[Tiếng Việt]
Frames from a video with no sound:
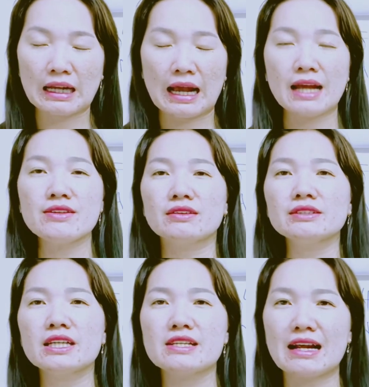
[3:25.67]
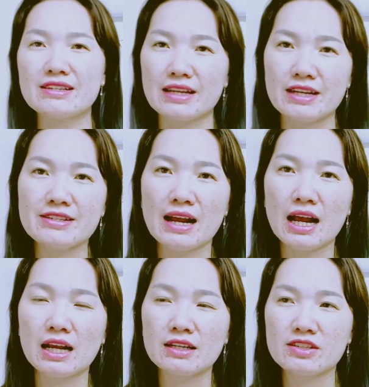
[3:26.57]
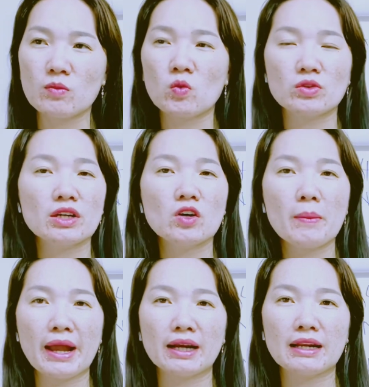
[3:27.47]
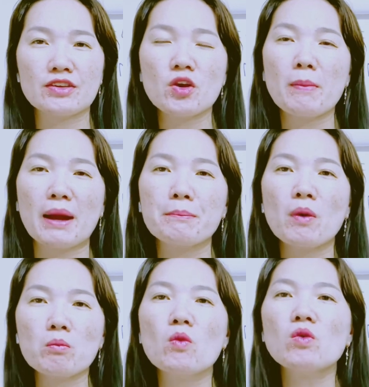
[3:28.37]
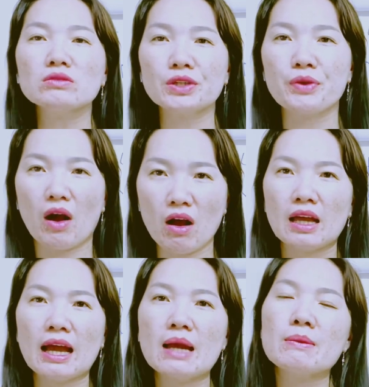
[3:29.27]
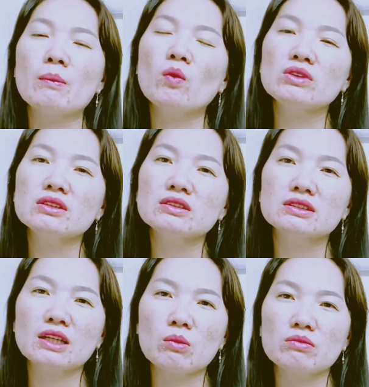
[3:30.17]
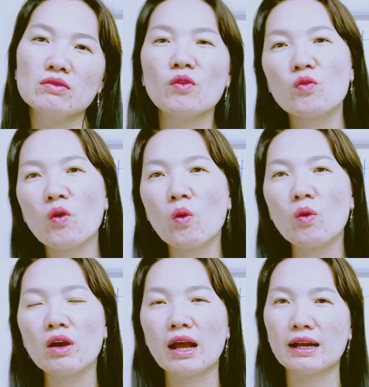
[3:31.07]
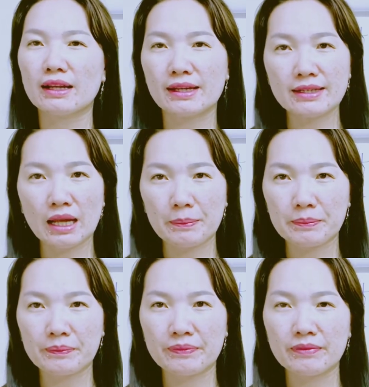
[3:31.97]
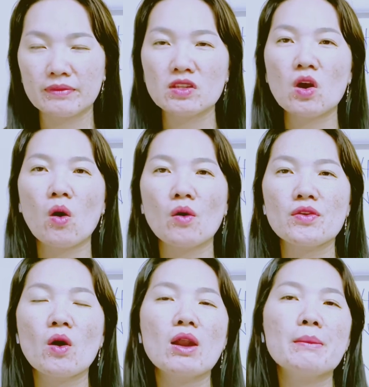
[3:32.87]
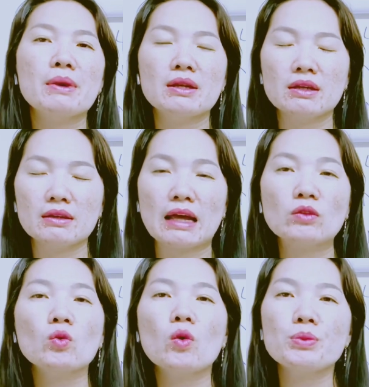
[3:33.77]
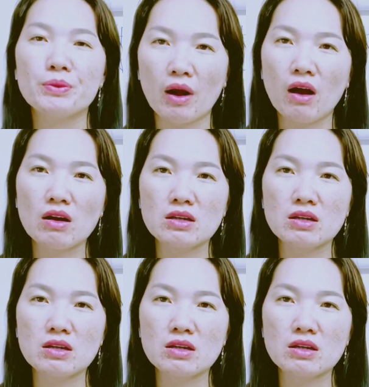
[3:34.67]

những gì đã xảy ra trong cuộc đời của bạn là do bạn mong muốn điều đó ai mà muốn những người chồng vũ phu hoặc là đánh đập do do là mình đã thu hút điều đó